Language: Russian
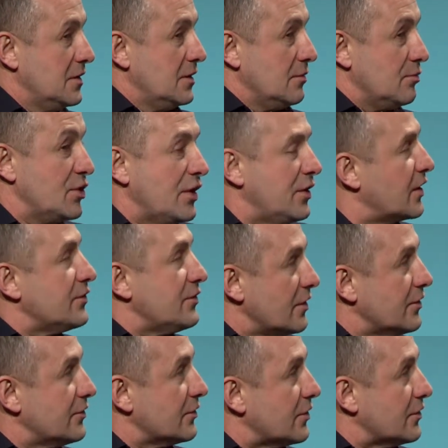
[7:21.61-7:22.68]
Мне не
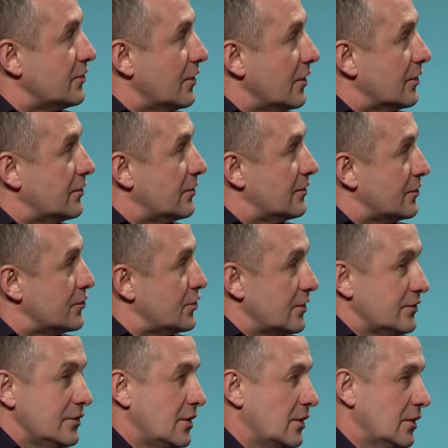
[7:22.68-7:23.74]
хотелось это делать, если
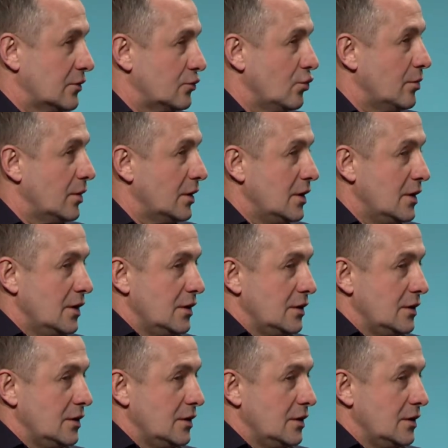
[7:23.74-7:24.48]
честно, я так думал.